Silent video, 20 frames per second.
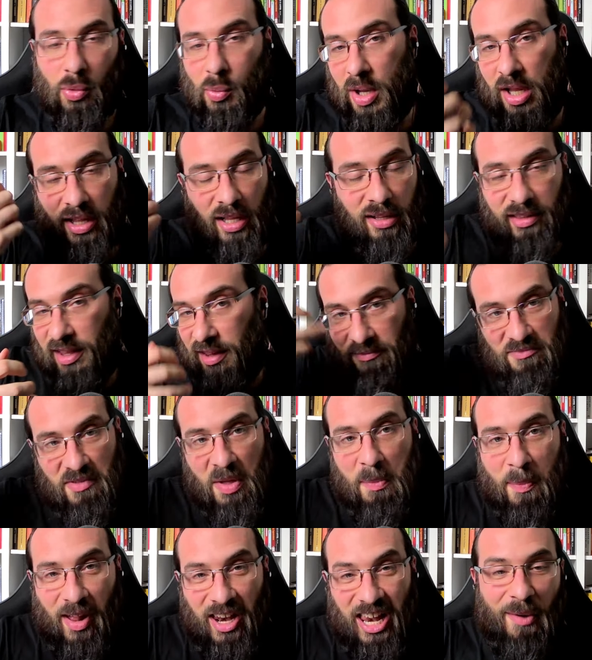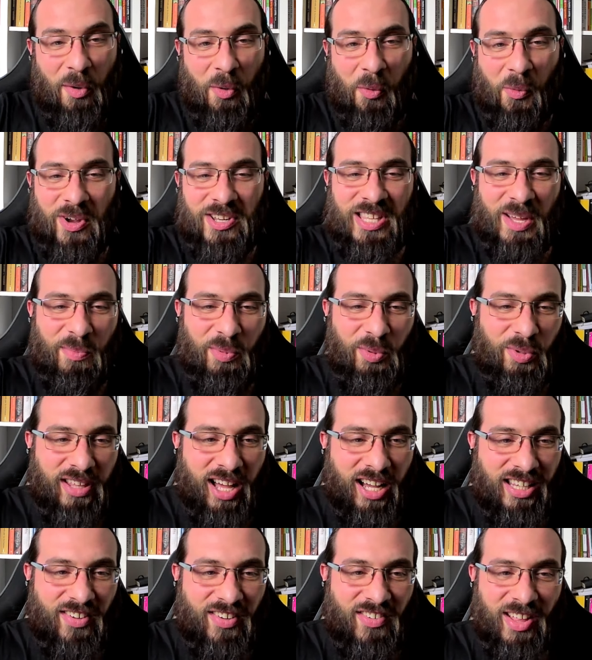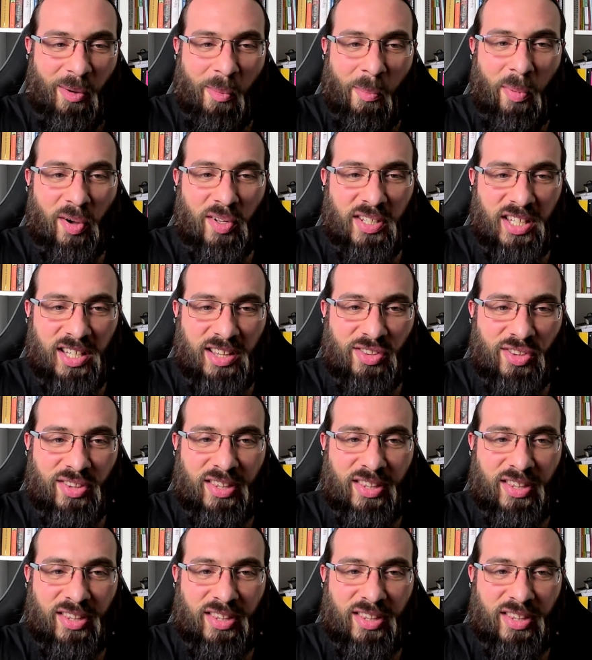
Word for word: Quindi da te ne parliamo in questa puntata e vediamo un po' di